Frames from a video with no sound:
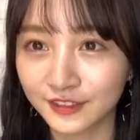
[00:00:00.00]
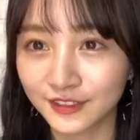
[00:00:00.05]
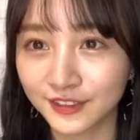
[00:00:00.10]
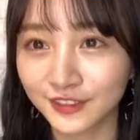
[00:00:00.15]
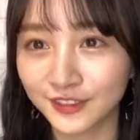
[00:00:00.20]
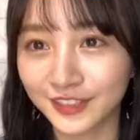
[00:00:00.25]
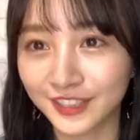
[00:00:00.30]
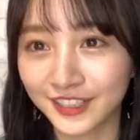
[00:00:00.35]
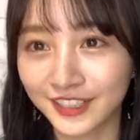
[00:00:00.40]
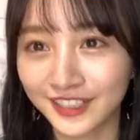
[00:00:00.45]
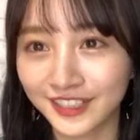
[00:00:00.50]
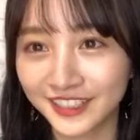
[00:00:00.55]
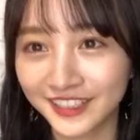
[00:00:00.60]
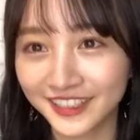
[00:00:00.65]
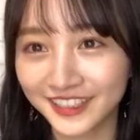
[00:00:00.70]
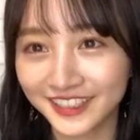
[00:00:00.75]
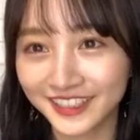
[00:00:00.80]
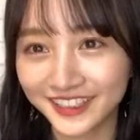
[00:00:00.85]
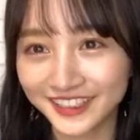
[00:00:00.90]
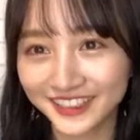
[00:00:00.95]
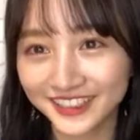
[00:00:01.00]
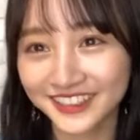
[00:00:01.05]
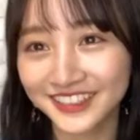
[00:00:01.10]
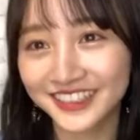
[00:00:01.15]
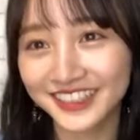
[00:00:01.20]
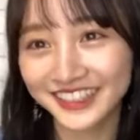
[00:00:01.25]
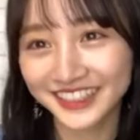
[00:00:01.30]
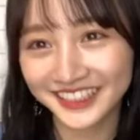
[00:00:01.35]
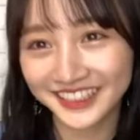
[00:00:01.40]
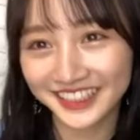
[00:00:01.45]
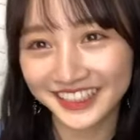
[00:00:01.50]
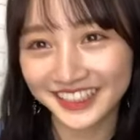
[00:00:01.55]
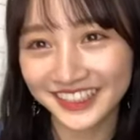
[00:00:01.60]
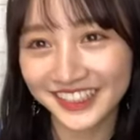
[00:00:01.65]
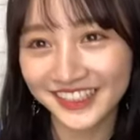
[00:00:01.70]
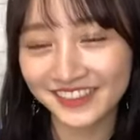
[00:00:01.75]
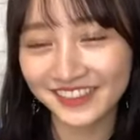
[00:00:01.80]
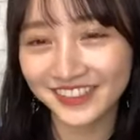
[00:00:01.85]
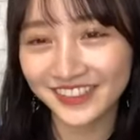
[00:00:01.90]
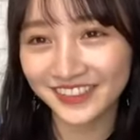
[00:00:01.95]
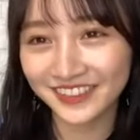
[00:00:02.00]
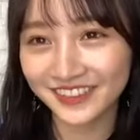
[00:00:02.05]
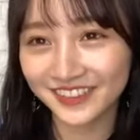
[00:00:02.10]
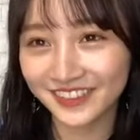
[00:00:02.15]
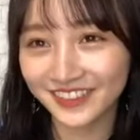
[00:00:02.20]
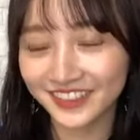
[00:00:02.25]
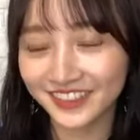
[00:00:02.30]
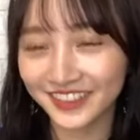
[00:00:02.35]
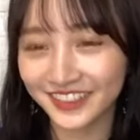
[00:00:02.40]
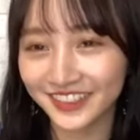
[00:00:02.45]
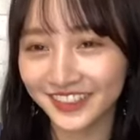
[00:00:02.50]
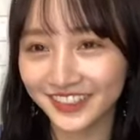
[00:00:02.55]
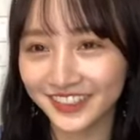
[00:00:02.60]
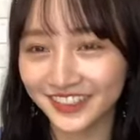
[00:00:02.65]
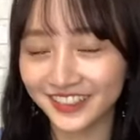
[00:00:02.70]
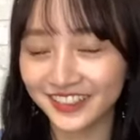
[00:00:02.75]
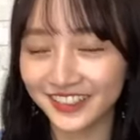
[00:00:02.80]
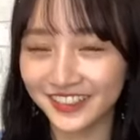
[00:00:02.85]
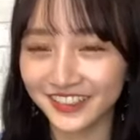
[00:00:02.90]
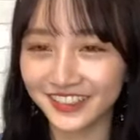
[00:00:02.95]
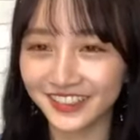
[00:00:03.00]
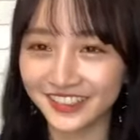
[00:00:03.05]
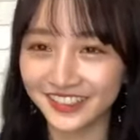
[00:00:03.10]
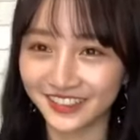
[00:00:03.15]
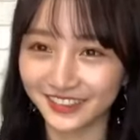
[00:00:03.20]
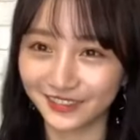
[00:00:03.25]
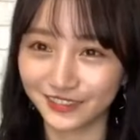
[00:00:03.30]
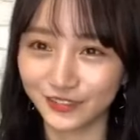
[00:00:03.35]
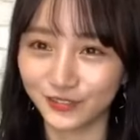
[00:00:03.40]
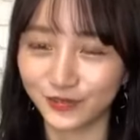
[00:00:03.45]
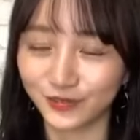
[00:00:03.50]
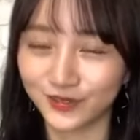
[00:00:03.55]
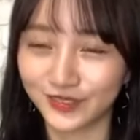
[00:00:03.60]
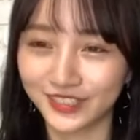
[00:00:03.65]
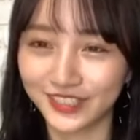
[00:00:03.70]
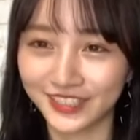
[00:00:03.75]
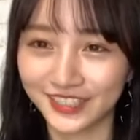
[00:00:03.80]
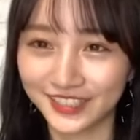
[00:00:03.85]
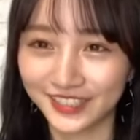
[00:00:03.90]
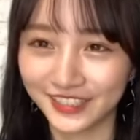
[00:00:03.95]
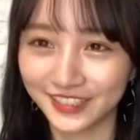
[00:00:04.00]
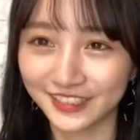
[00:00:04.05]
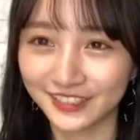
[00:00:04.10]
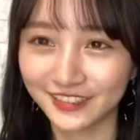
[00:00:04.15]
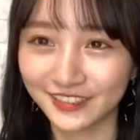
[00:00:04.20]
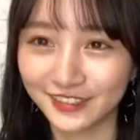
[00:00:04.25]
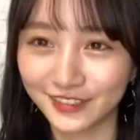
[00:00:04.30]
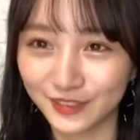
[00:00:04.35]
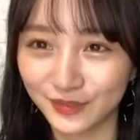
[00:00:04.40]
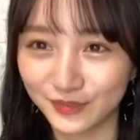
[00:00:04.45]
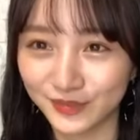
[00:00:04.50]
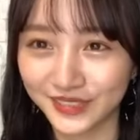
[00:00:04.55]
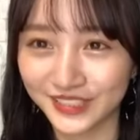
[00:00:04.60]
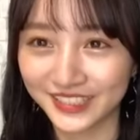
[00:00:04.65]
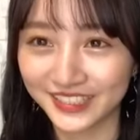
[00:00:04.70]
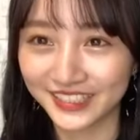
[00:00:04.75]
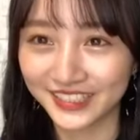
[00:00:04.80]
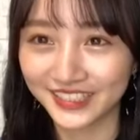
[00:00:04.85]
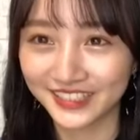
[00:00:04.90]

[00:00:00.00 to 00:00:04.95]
というかそうですね瀬トリを考えたいなと思って考えてます